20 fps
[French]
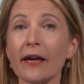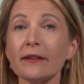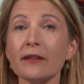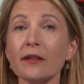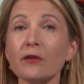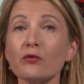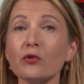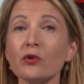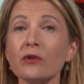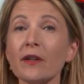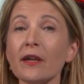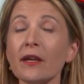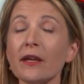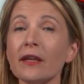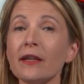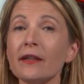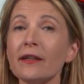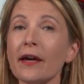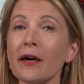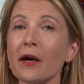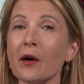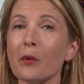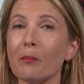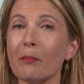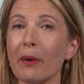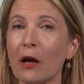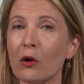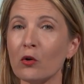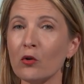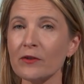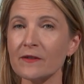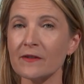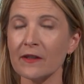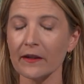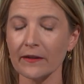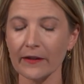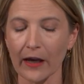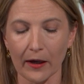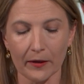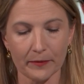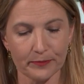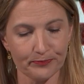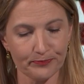été voté hier par le Sénat.